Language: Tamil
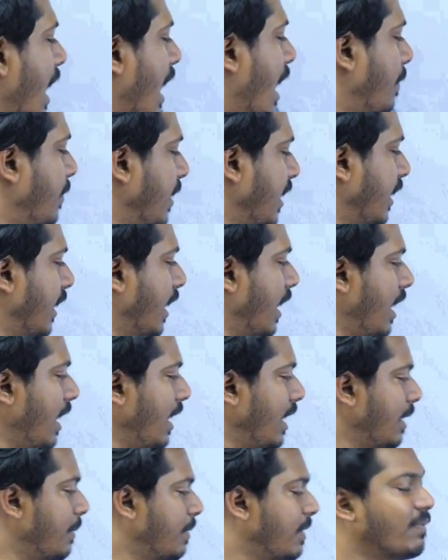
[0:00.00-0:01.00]
அப்படின்னா
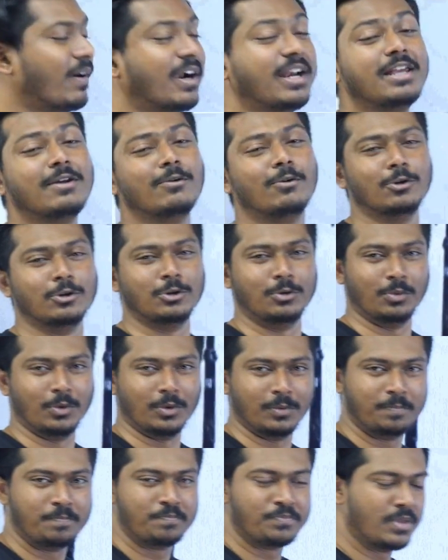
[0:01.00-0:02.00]
இப்படி வழுக்கி விழுந்துடும்
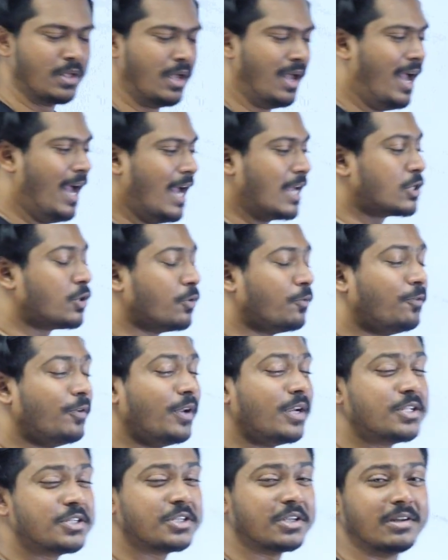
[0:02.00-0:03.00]
ஸோ
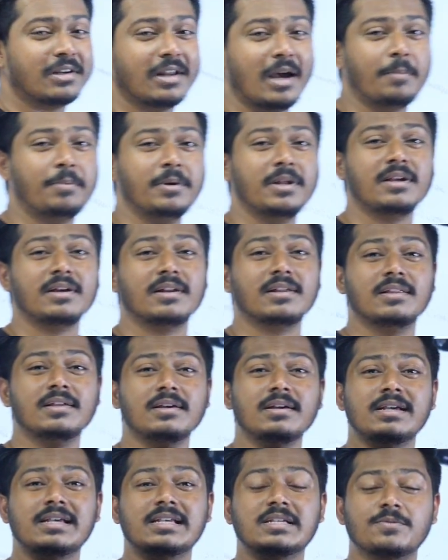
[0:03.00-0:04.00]
ஃப்ரிக்ஷன்
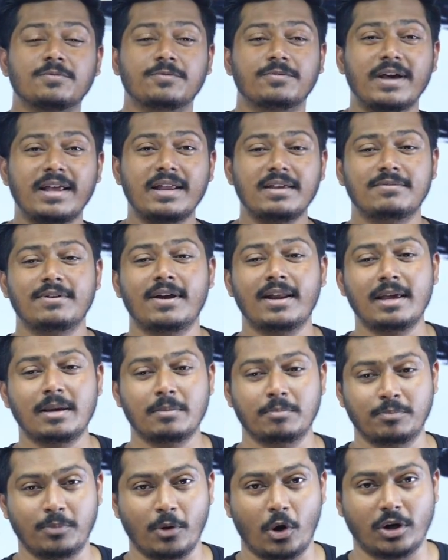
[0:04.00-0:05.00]
அப்படிங்கிறது இஸ் வெரி வெரி
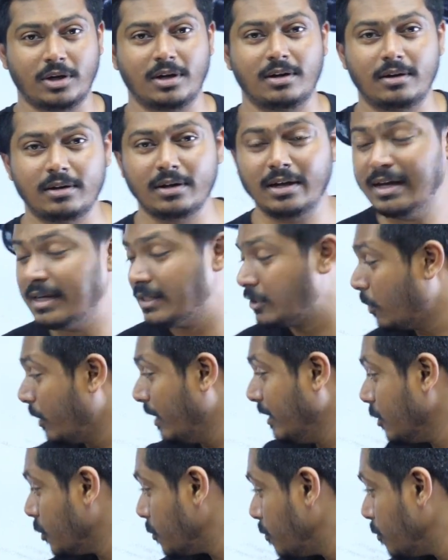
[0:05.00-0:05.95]
இம்பார்ட்டண்ட் ஸோ இது